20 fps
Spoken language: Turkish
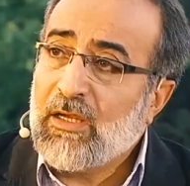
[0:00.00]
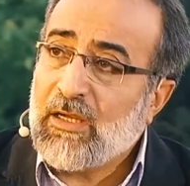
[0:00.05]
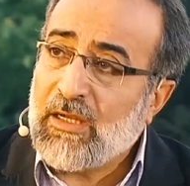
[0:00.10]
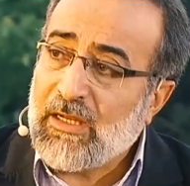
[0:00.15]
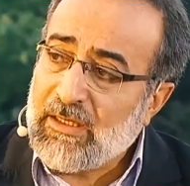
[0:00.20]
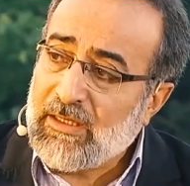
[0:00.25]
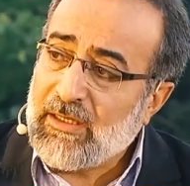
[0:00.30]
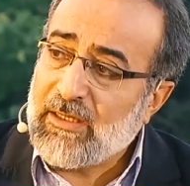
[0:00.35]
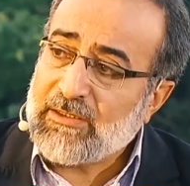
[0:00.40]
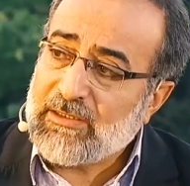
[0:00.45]

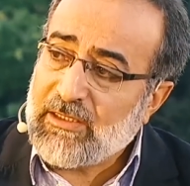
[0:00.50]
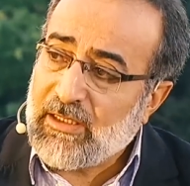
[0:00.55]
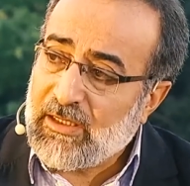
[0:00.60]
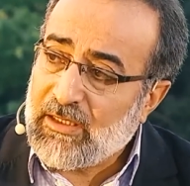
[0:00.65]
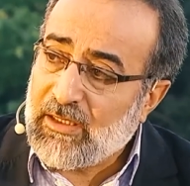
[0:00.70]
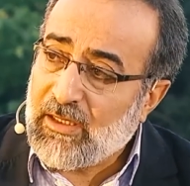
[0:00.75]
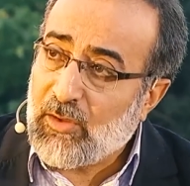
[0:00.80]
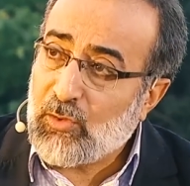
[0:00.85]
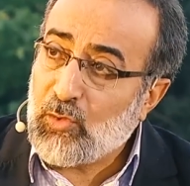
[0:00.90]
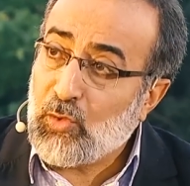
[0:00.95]
Allah
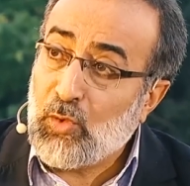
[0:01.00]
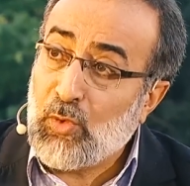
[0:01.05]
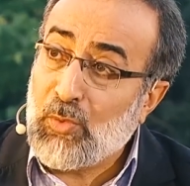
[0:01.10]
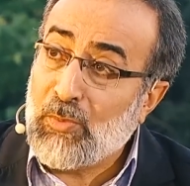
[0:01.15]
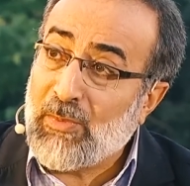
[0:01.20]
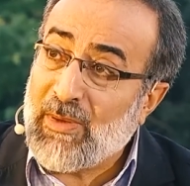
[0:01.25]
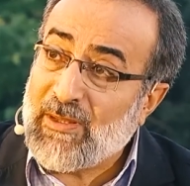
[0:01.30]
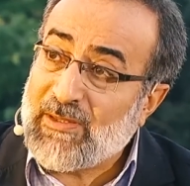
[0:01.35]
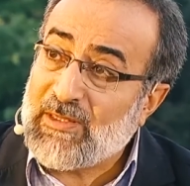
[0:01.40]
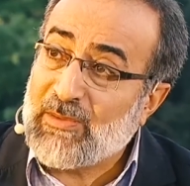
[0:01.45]
Teala
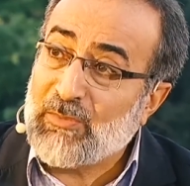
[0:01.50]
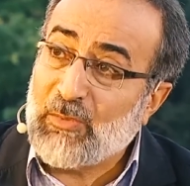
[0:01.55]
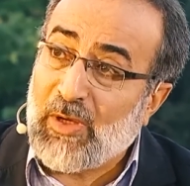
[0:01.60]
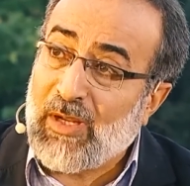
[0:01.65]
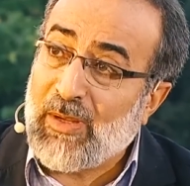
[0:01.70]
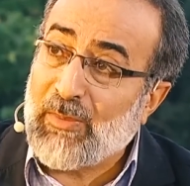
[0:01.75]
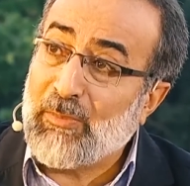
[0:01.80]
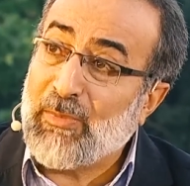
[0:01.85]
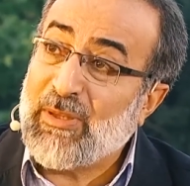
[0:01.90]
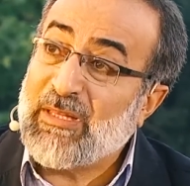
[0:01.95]
ümmeti
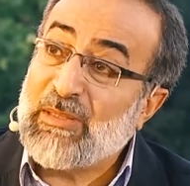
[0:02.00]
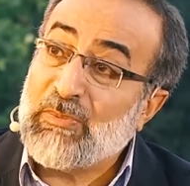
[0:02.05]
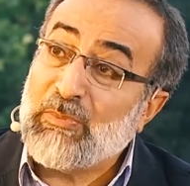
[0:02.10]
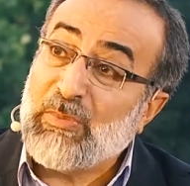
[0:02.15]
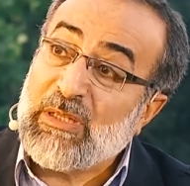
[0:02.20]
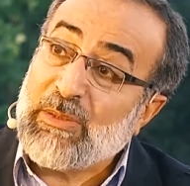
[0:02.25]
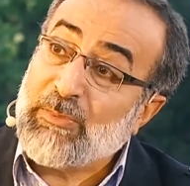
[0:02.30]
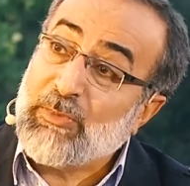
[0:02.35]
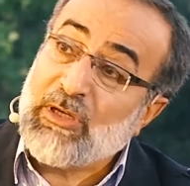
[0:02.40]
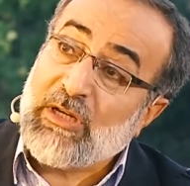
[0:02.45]
Muhammed'i
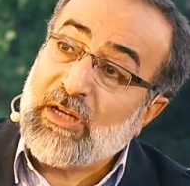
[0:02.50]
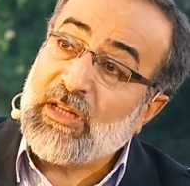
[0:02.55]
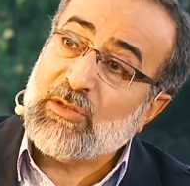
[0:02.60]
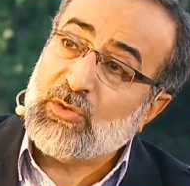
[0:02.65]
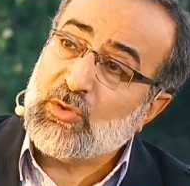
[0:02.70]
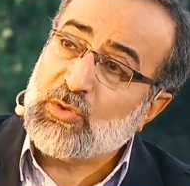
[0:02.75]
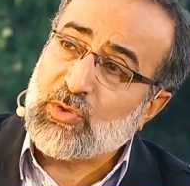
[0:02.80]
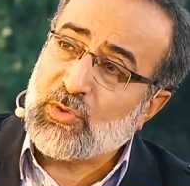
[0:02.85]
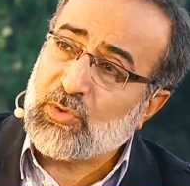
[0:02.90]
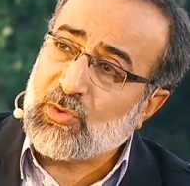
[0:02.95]
birbirine
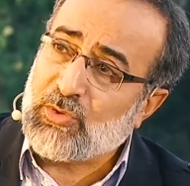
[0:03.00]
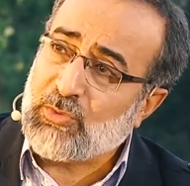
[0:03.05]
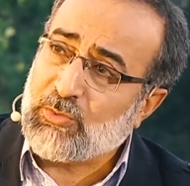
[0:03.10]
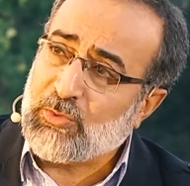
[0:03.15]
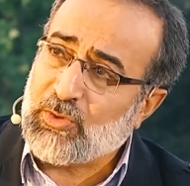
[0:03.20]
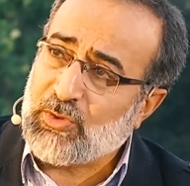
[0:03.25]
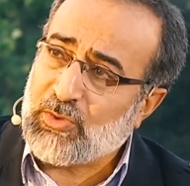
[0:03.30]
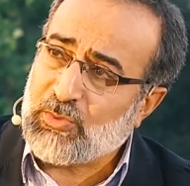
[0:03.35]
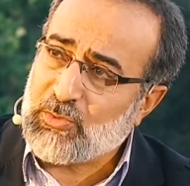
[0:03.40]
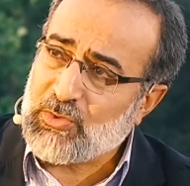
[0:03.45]
düşürür
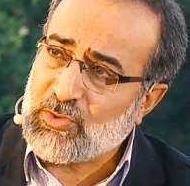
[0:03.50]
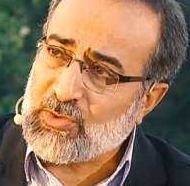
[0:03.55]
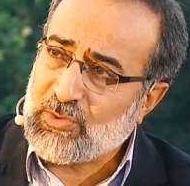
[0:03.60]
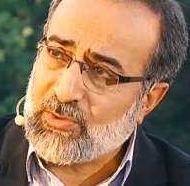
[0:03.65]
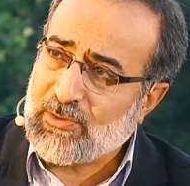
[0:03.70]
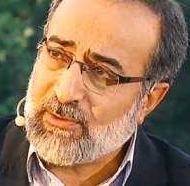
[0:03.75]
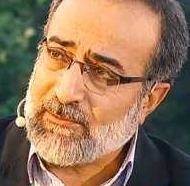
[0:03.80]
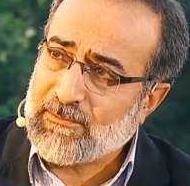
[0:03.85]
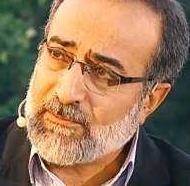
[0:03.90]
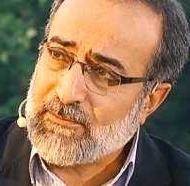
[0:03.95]
buyurmuş.
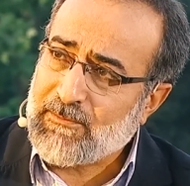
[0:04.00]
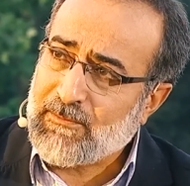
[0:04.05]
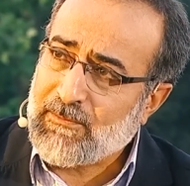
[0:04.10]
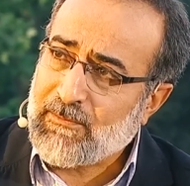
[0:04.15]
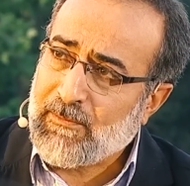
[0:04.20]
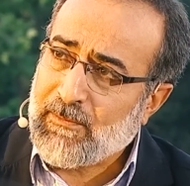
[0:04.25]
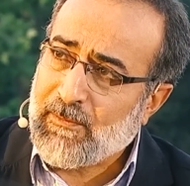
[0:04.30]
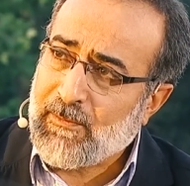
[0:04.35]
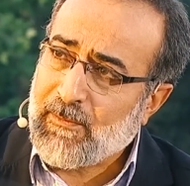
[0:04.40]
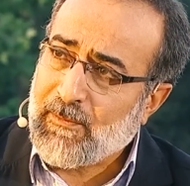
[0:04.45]
Allah
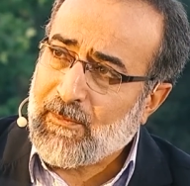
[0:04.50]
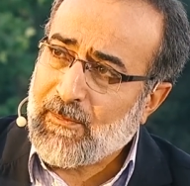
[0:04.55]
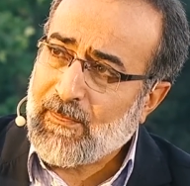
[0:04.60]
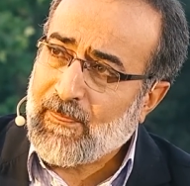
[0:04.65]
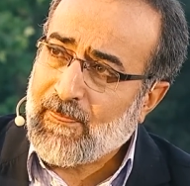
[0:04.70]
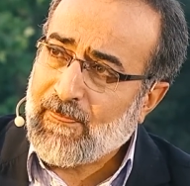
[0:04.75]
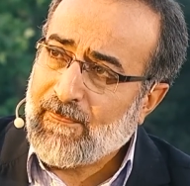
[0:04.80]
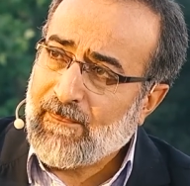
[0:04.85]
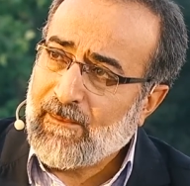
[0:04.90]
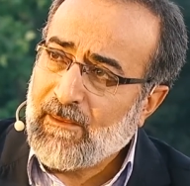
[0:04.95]
Allah.
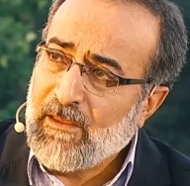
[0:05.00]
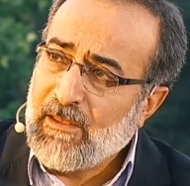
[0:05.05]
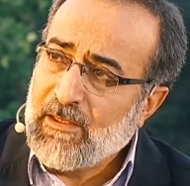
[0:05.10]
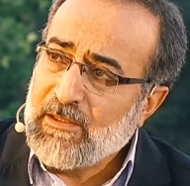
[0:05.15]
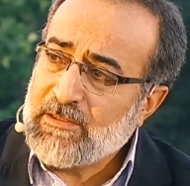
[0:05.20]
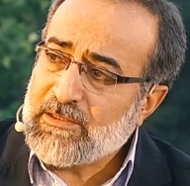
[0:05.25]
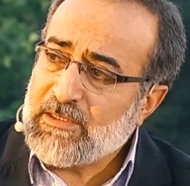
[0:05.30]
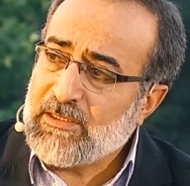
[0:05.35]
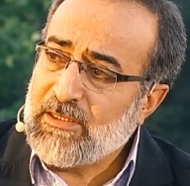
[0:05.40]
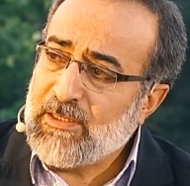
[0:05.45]

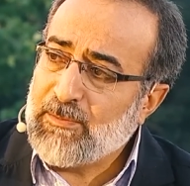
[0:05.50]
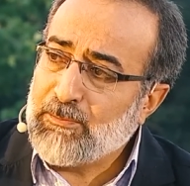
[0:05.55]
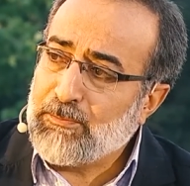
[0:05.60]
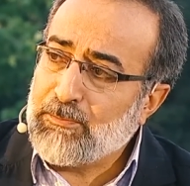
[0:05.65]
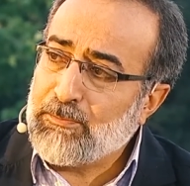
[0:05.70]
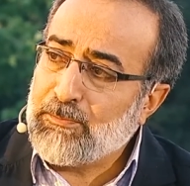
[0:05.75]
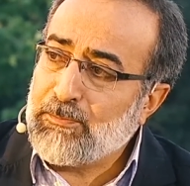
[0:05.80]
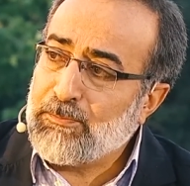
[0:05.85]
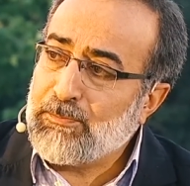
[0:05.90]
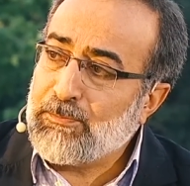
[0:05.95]
Şimdi
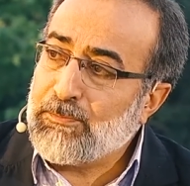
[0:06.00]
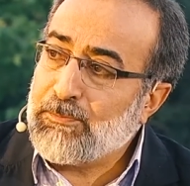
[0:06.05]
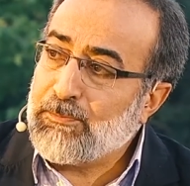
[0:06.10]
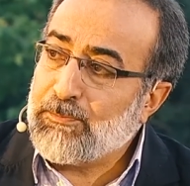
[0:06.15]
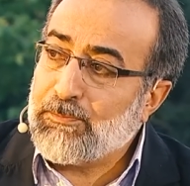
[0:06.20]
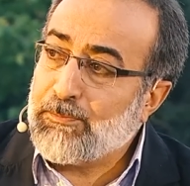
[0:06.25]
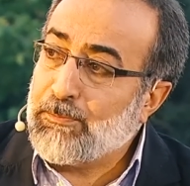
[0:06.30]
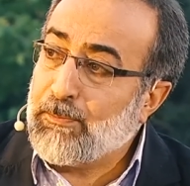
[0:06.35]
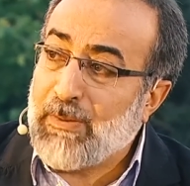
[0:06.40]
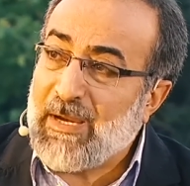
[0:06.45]

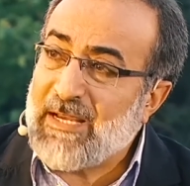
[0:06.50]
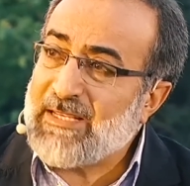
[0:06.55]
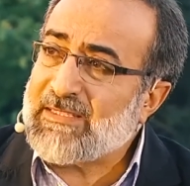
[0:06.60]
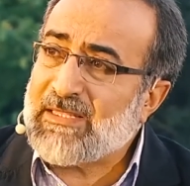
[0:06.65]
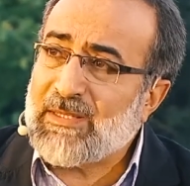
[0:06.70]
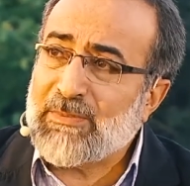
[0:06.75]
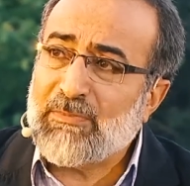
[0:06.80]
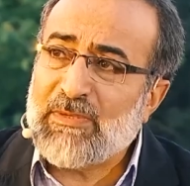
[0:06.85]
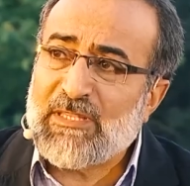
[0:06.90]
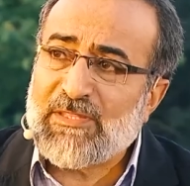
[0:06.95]

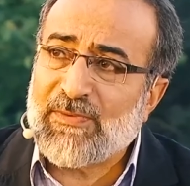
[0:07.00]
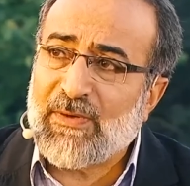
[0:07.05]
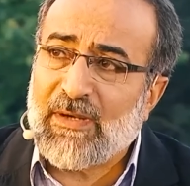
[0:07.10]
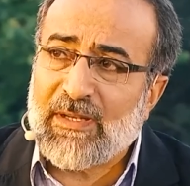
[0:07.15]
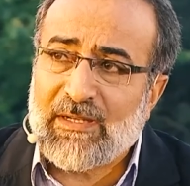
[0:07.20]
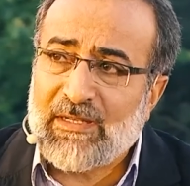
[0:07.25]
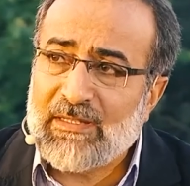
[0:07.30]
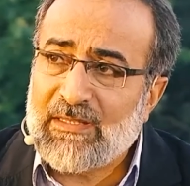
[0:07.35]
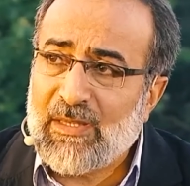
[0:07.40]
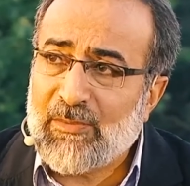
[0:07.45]
Bazen hani... biz
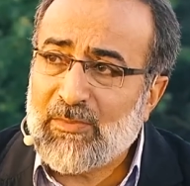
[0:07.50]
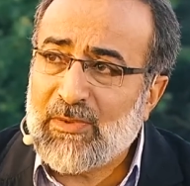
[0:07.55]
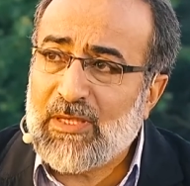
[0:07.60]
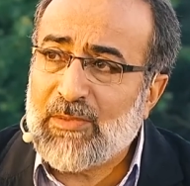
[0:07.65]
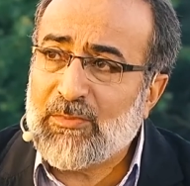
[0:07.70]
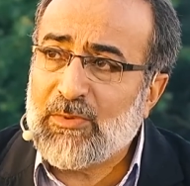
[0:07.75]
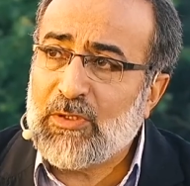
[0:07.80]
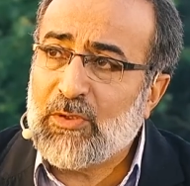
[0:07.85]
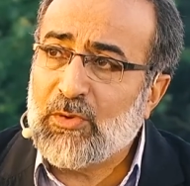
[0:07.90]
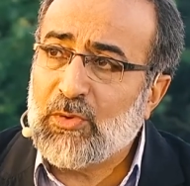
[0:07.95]
fark
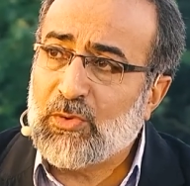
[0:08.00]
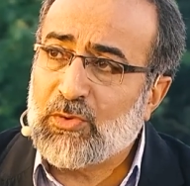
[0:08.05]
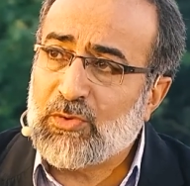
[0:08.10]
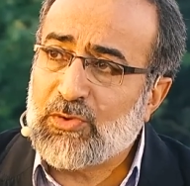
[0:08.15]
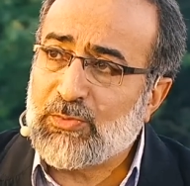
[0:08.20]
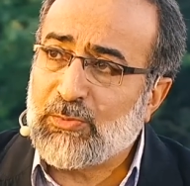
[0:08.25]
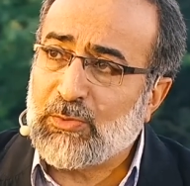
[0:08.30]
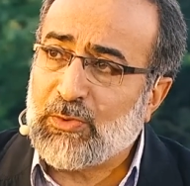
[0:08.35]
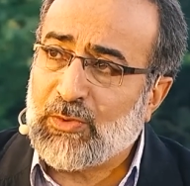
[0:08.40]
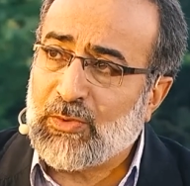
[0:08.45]

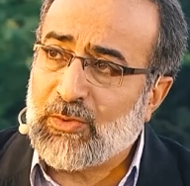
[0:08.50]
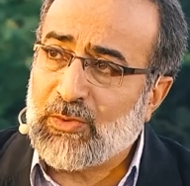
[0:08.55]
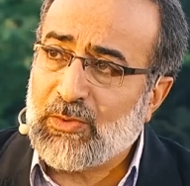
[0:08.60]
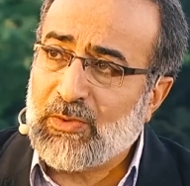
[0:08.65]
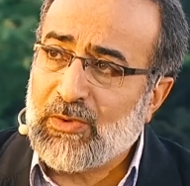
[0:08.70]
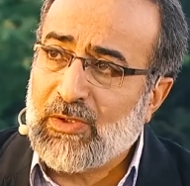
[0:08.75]
edemeyebiliyoruz bunu.